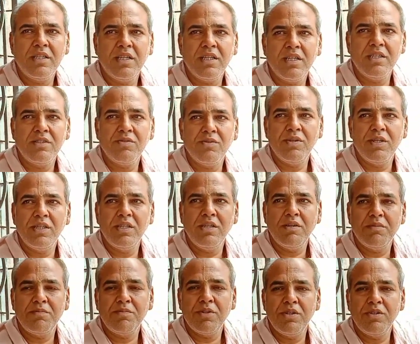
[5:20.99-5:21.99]
থেকে চলে
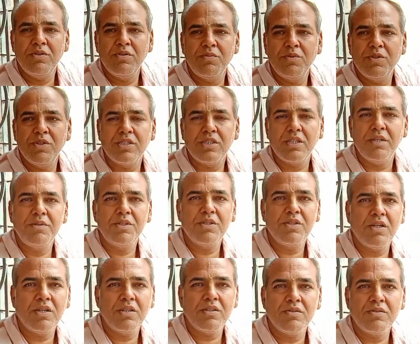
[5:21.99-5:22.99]
যাওয়ার পরে রূপ গোস্বামী
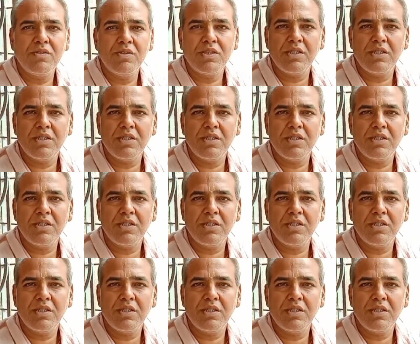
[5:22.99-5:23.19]
সনাতন